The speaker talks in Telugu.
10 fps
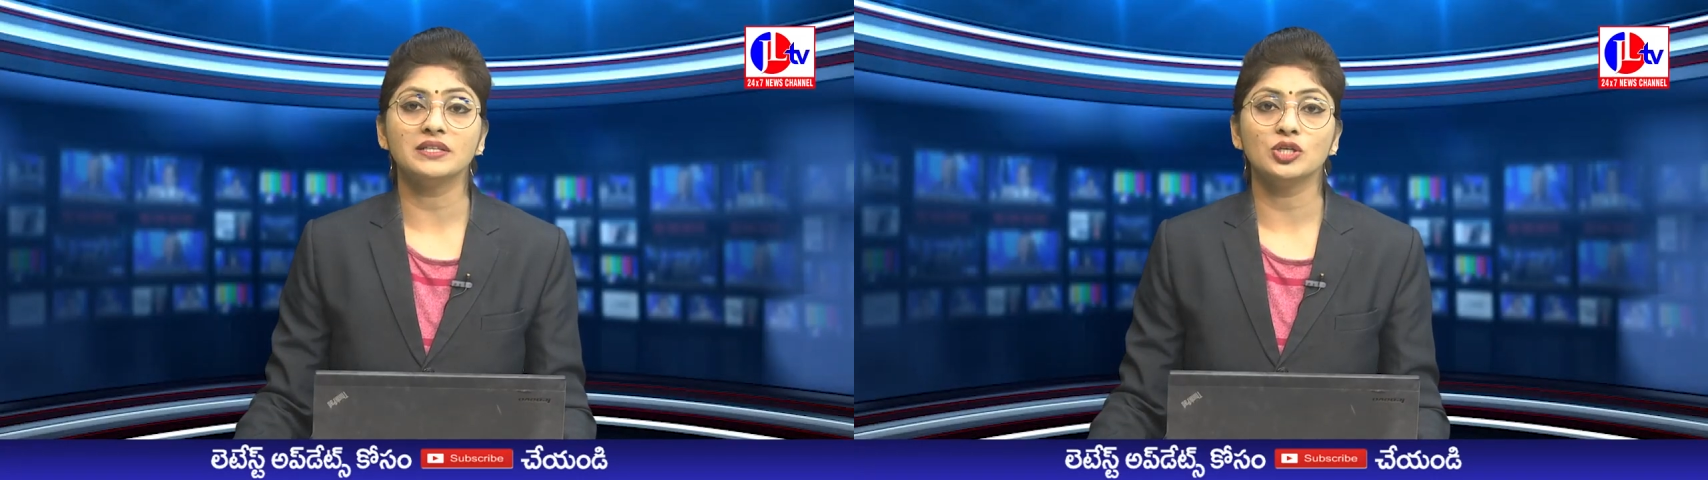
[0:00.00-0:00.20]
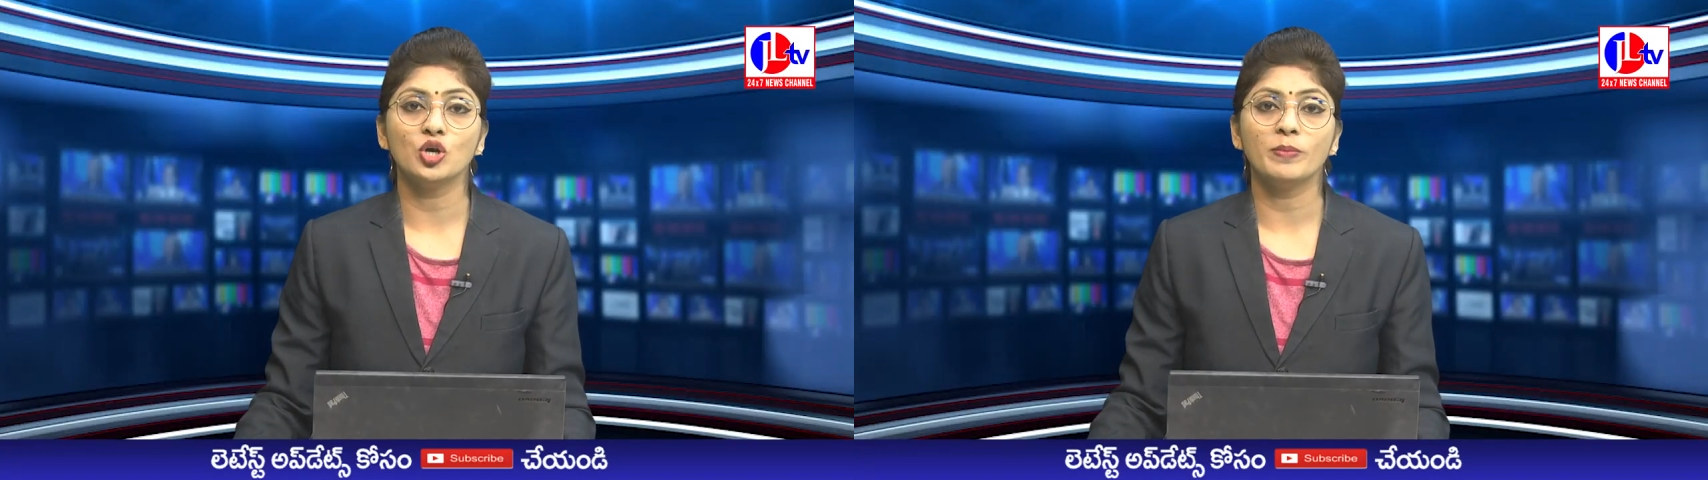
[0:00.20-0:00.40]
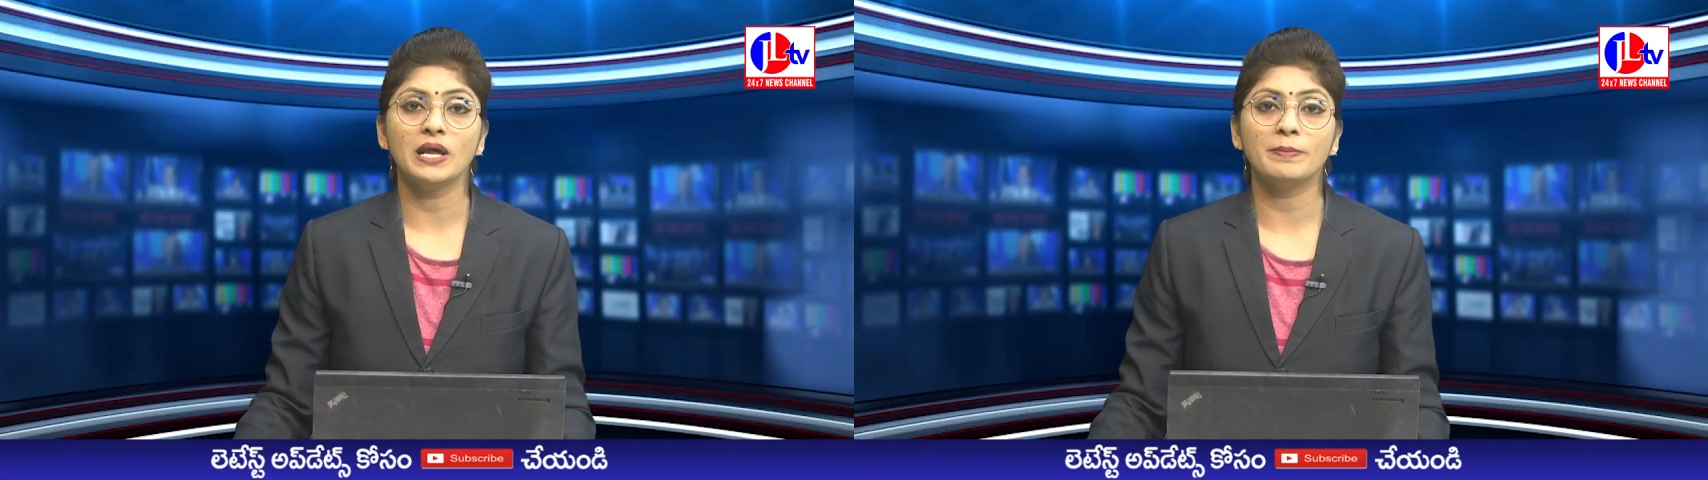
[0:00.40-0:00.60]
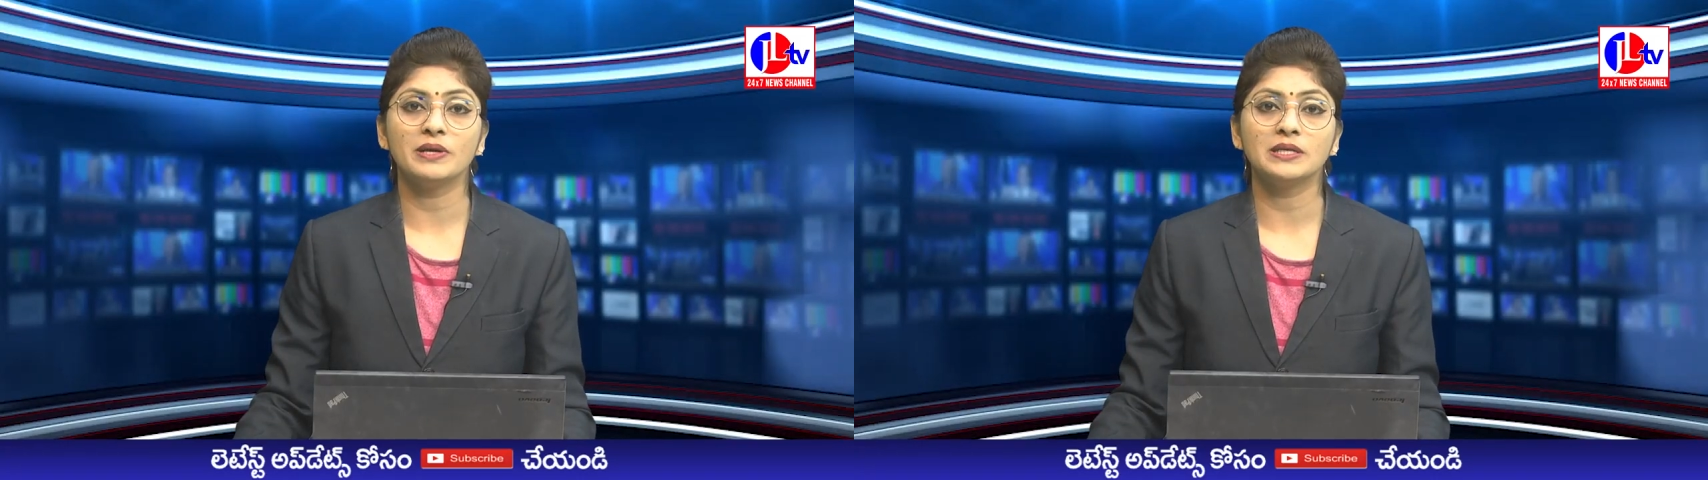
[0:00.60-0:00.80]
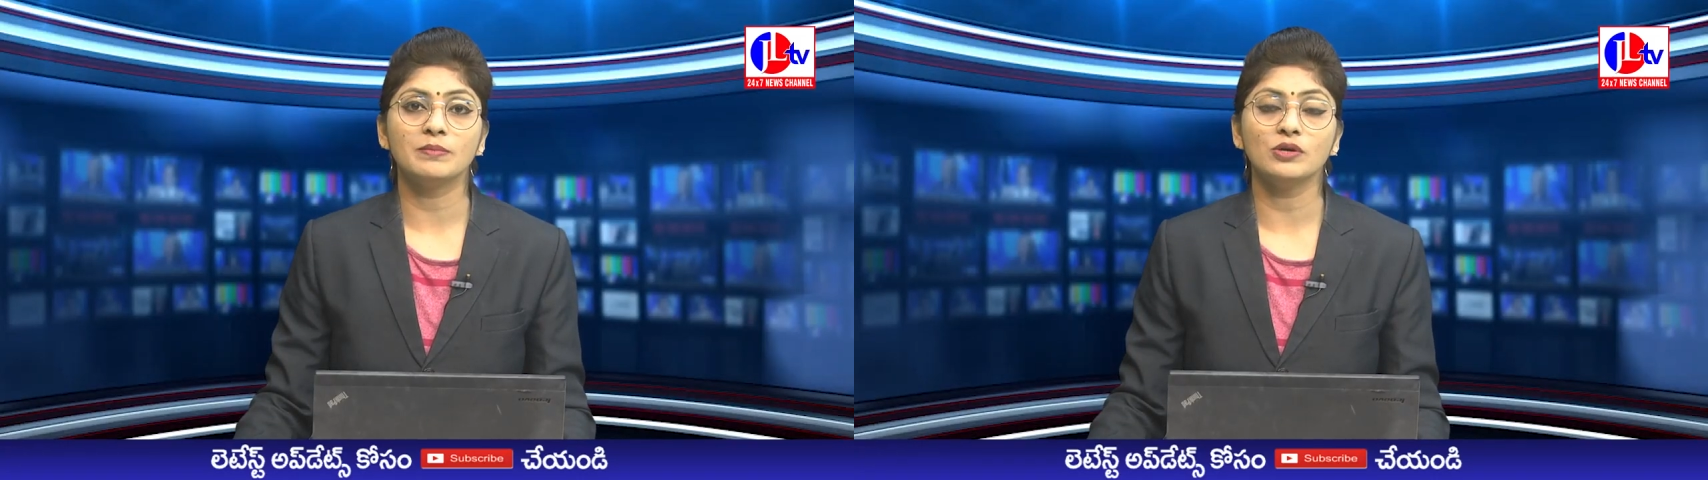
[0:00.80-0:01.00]
పాత
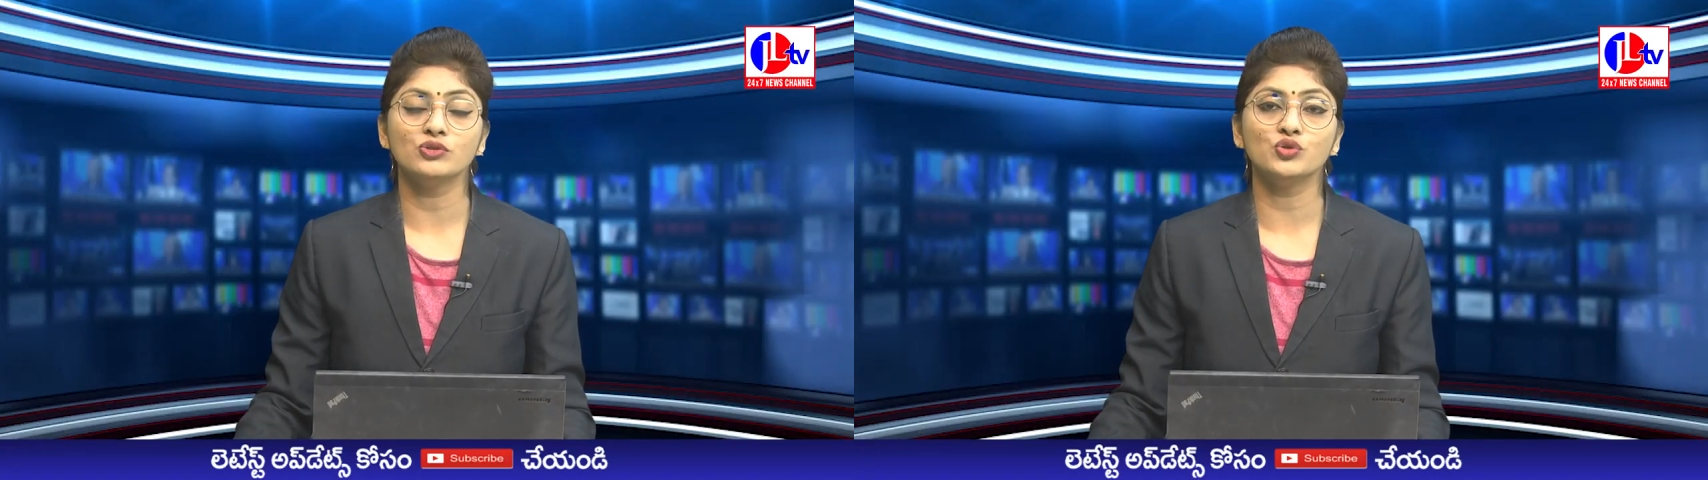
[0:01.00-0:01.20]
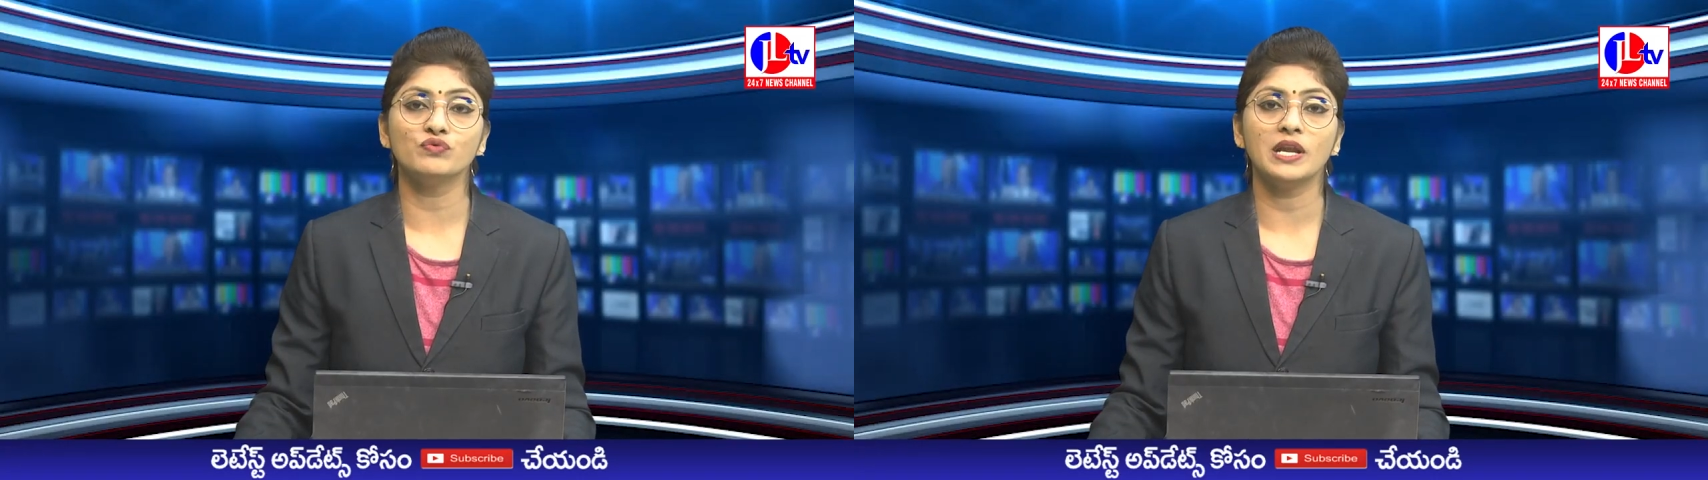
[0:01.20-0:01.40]
గోపాలపట్నంలో